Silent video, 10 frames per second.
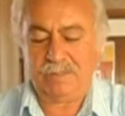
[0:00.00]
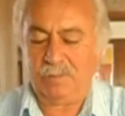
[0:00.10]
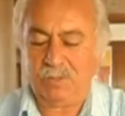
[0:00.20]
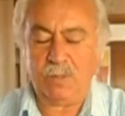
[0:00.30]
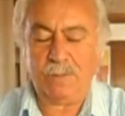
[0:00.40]

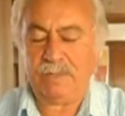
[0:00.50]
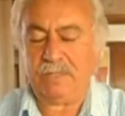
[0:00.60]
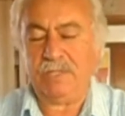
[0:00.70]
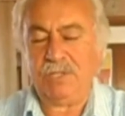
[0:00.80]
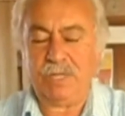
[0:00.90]
siamo
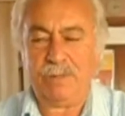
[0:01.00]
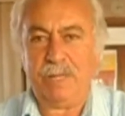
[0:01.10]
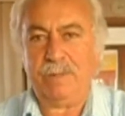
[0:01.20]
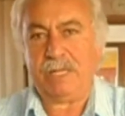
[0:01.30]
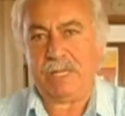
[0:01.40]
andati in
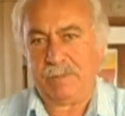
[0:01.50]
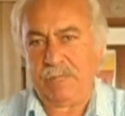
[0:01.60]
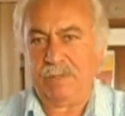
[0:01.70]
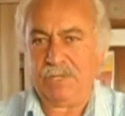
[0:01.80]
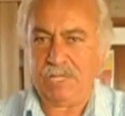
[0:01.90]
Germania perché
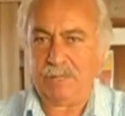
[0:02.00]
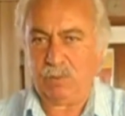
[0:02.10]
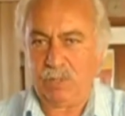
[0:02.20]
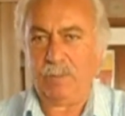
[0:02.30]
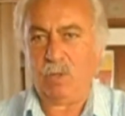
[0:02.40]
prima c'era
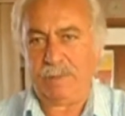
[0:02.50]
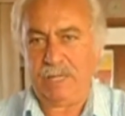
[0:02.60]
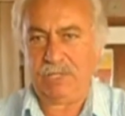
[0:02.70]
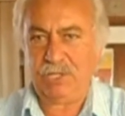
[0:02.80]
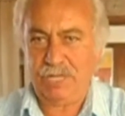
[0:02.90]
pure mio
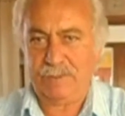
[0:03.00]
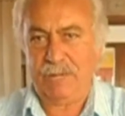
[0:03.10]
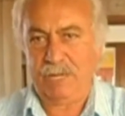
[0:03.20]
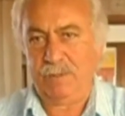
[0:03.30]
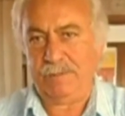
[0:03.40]
padre in Germania